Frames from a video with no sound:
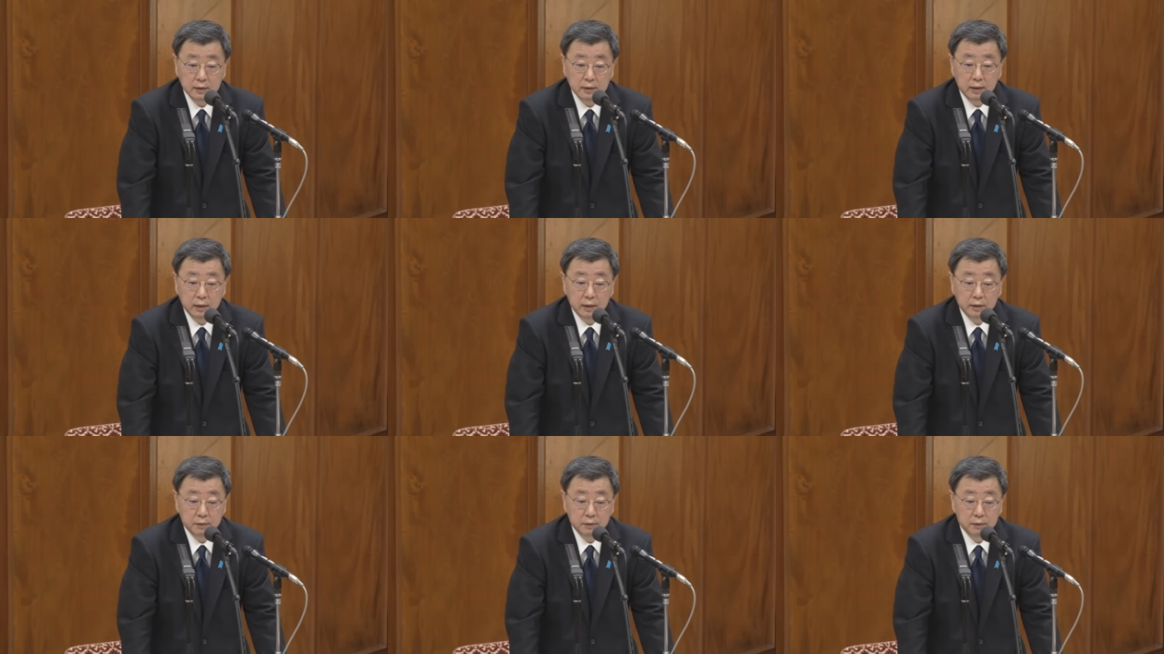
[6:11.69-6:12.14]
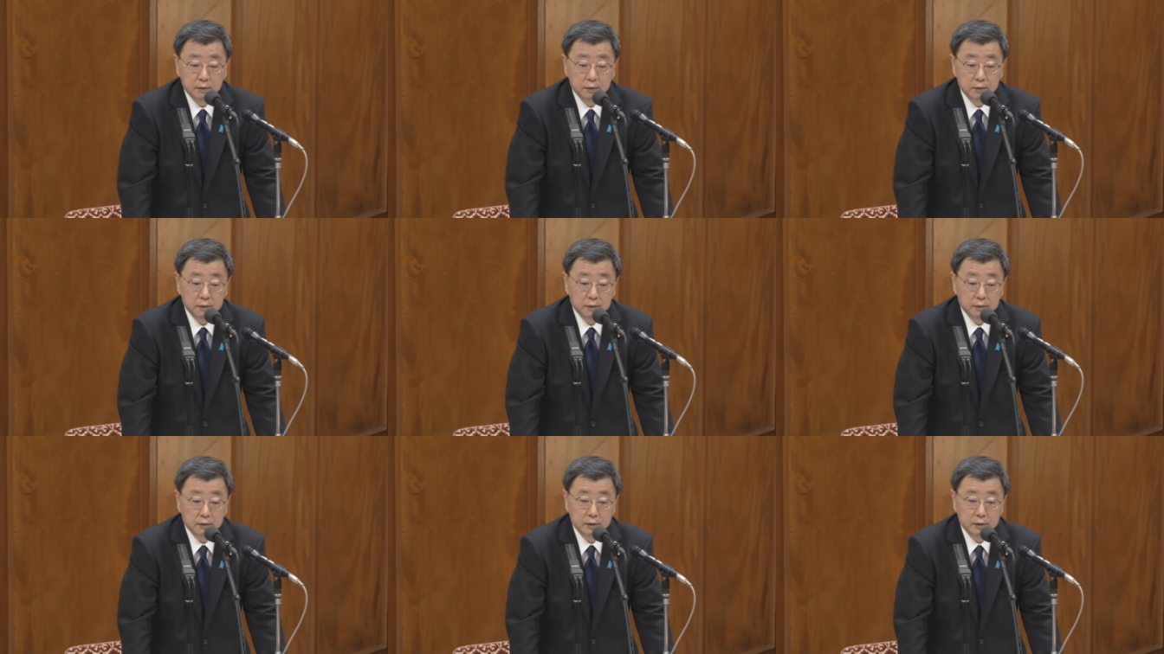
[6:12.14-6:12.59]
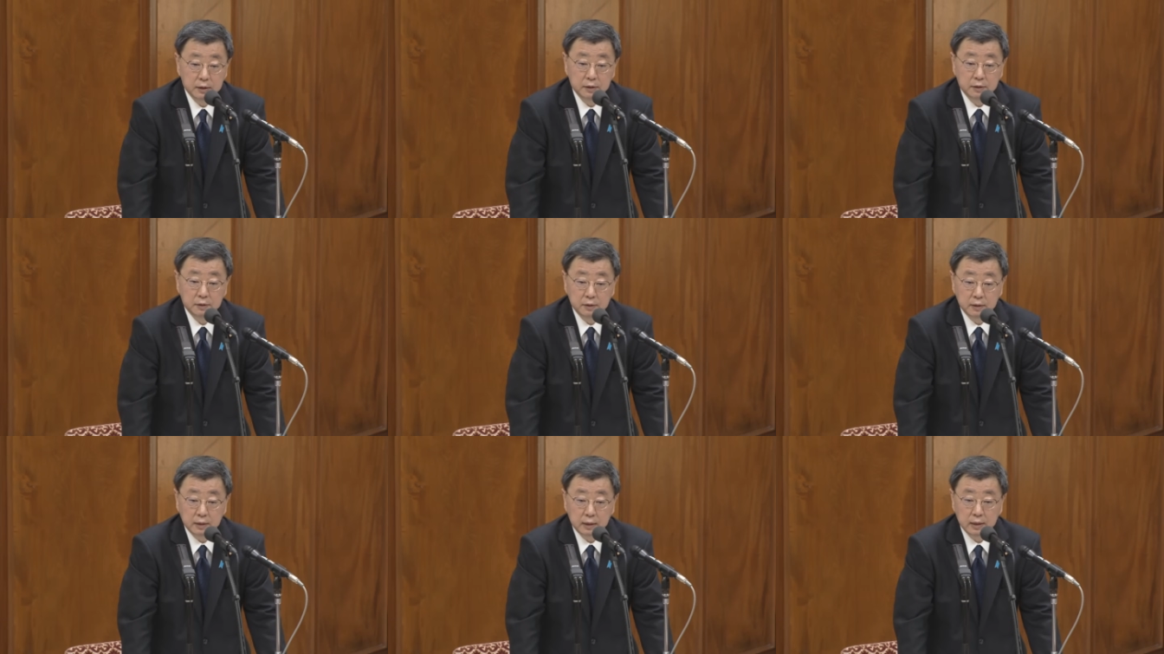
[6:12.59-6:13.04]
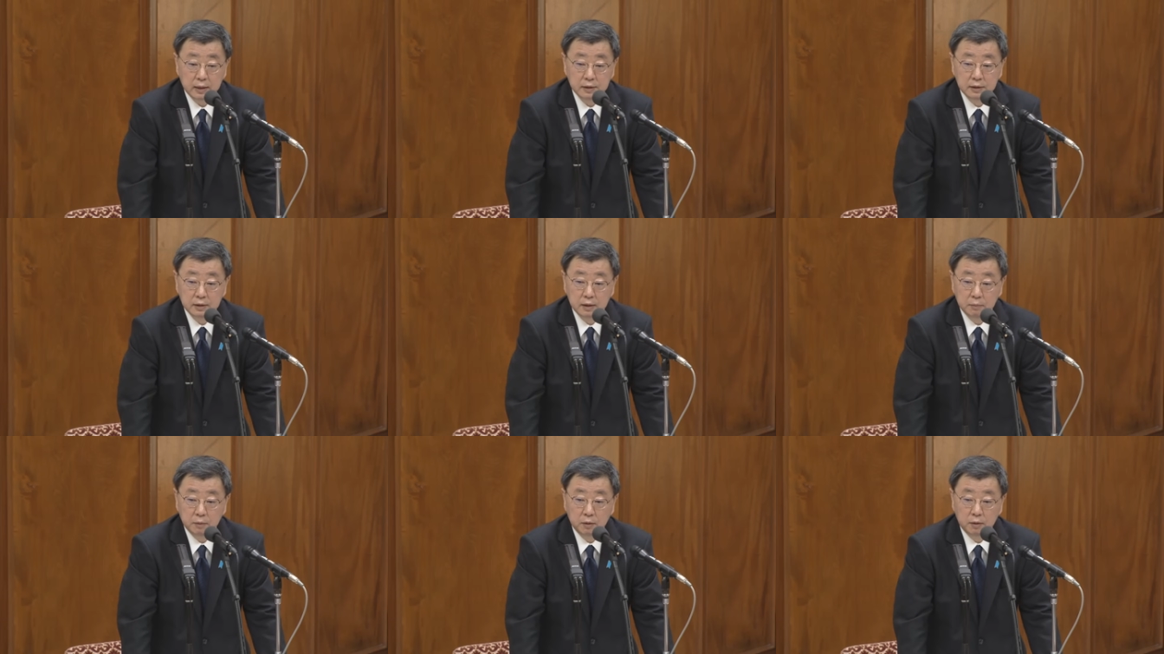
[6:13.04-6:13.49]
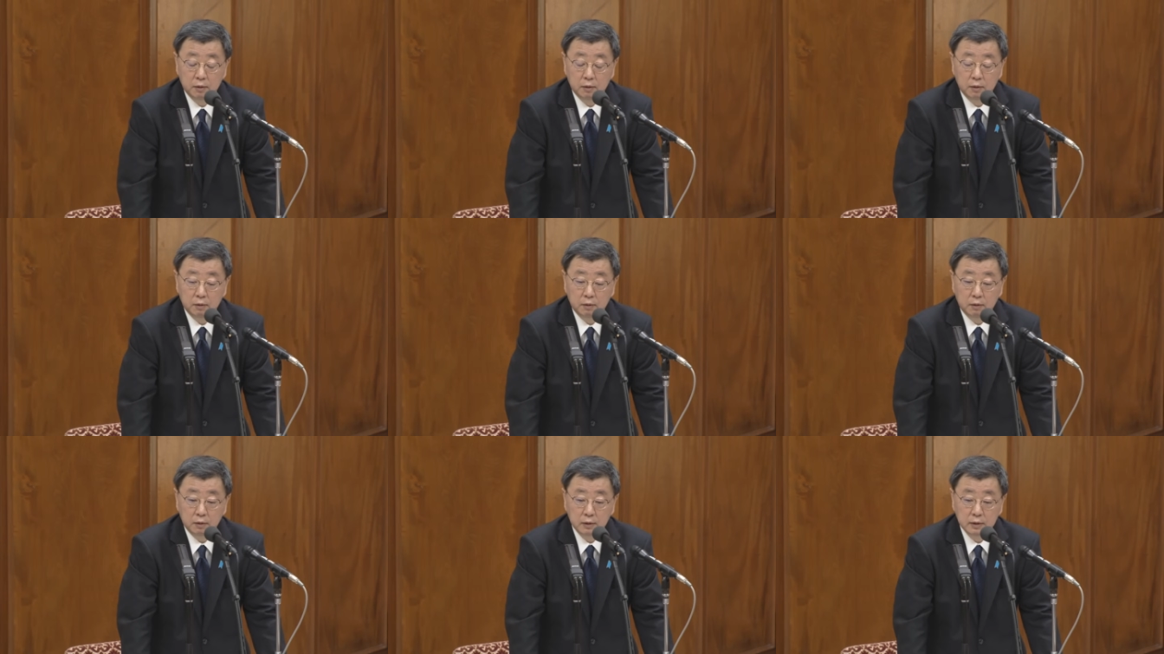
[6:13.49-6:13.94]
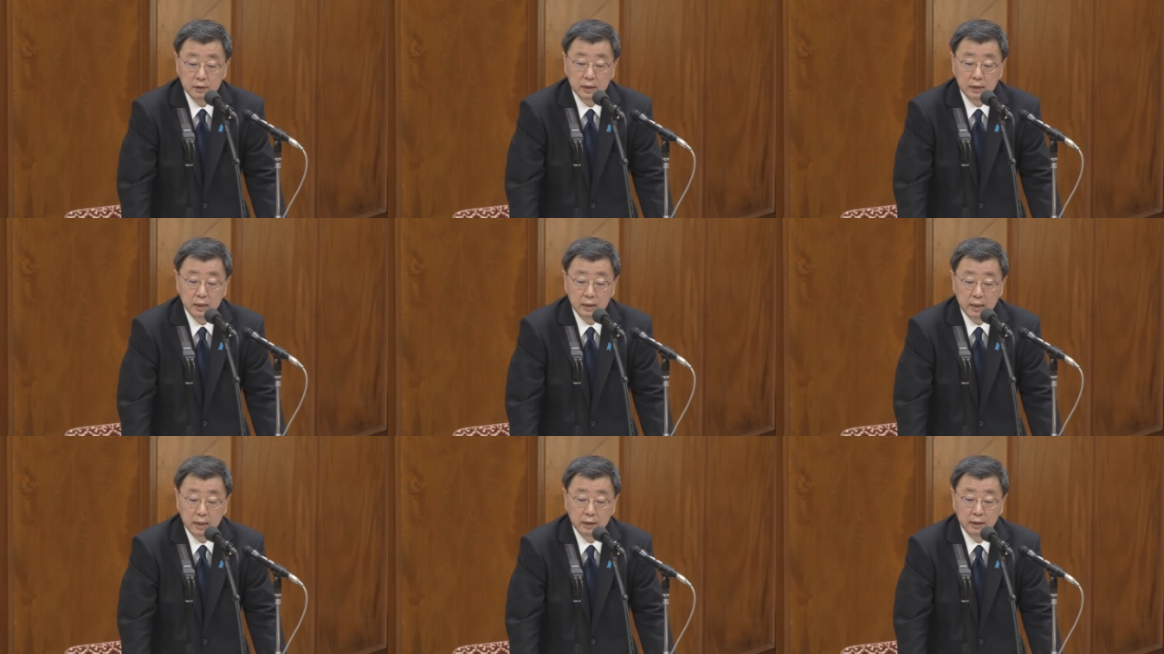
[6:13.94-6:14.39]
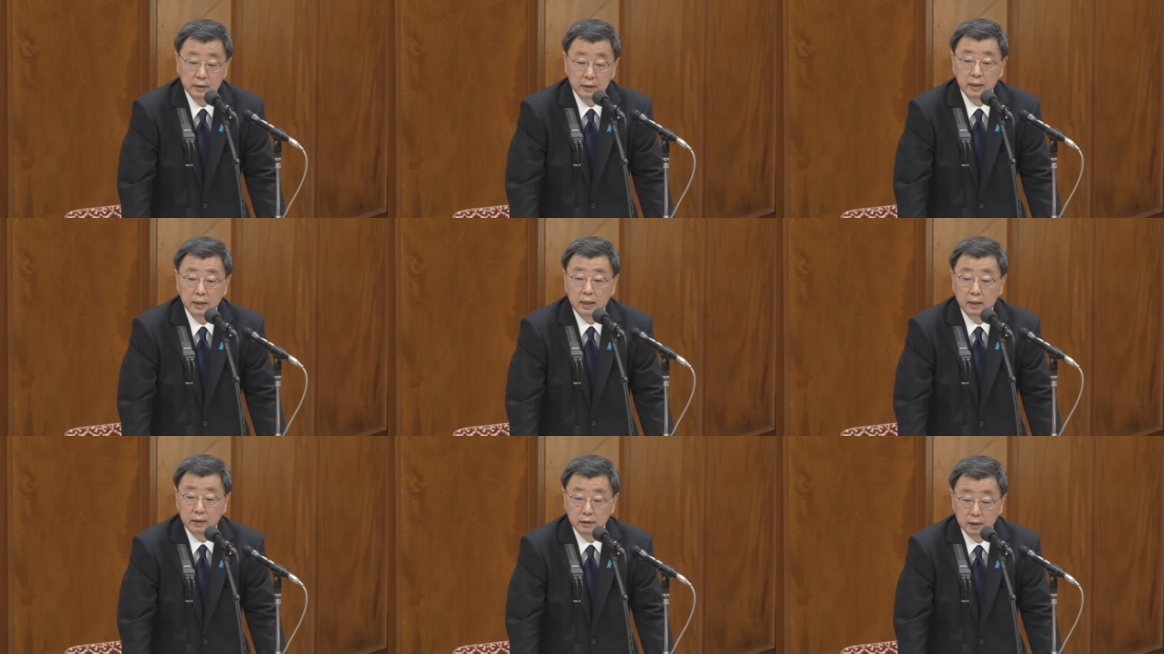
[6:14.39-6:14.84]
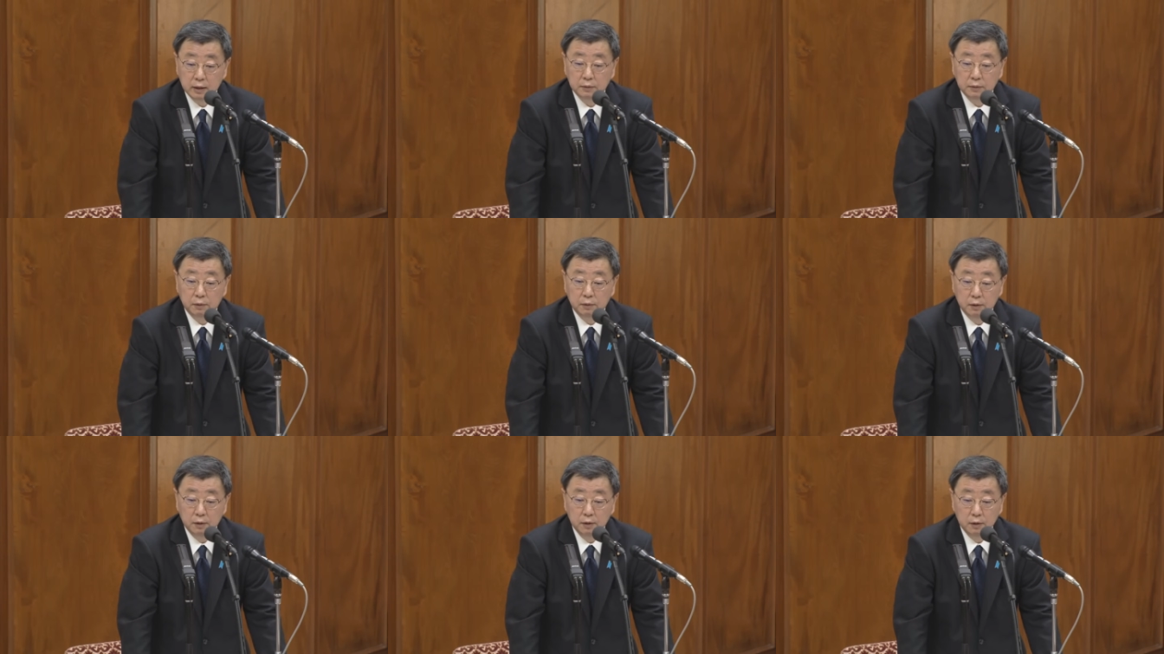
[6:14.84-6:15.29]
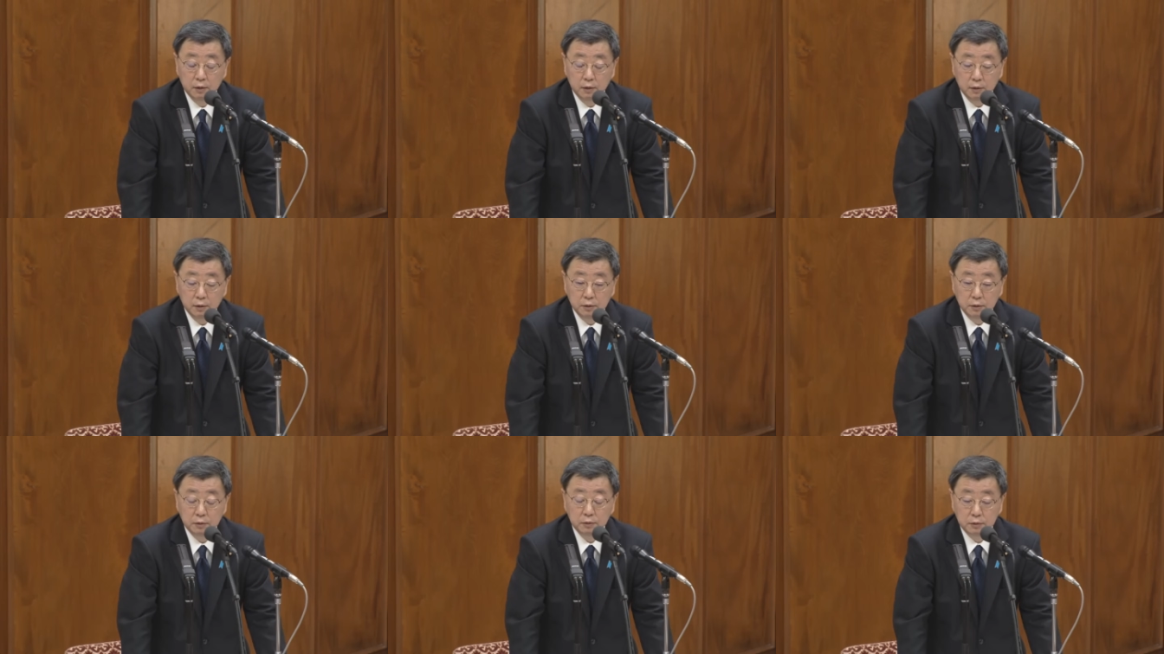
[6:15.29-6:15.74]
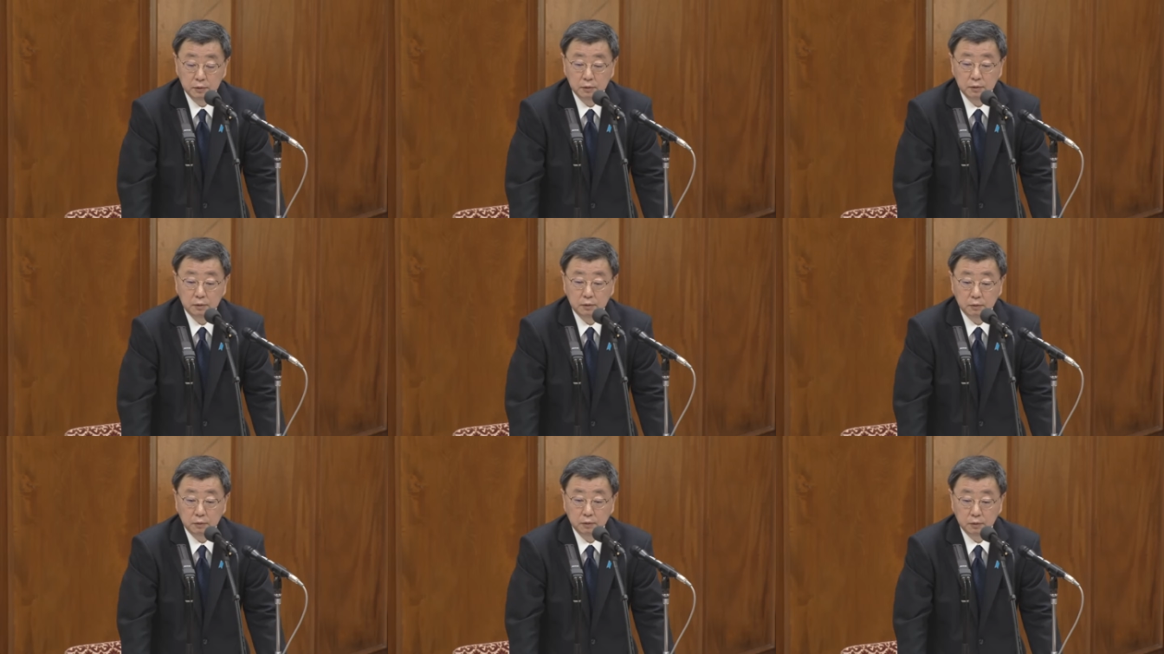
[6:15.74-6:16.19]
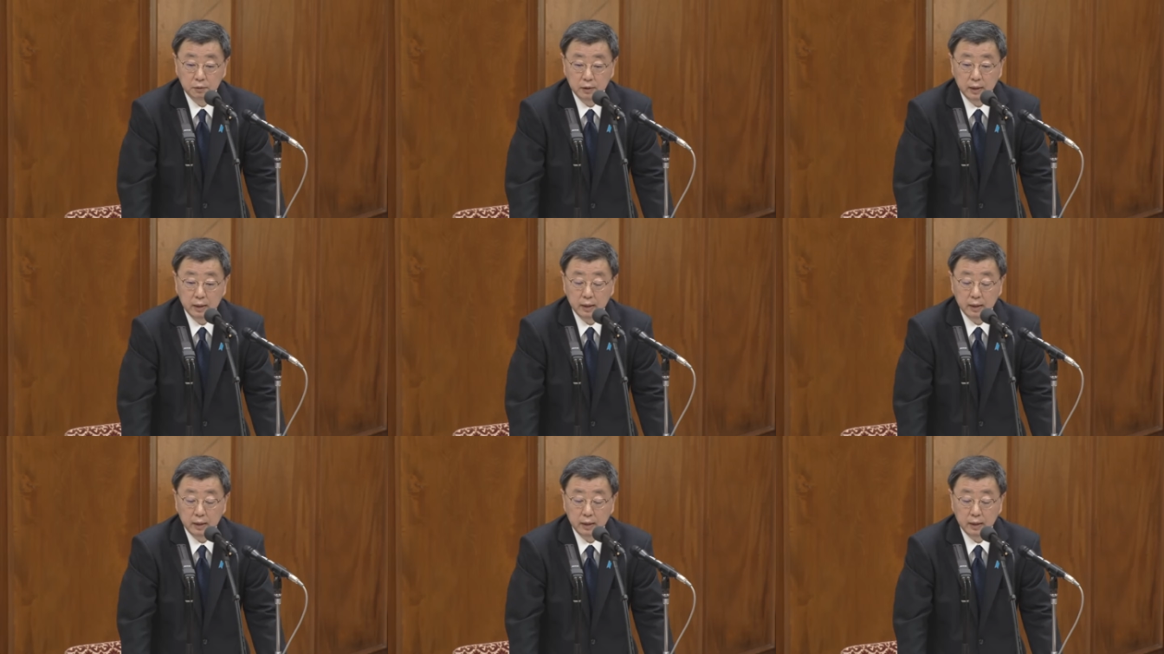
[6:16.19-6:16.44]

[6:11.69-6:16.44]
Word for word: まあ、そこから出している支出に関しても記載ができなかったと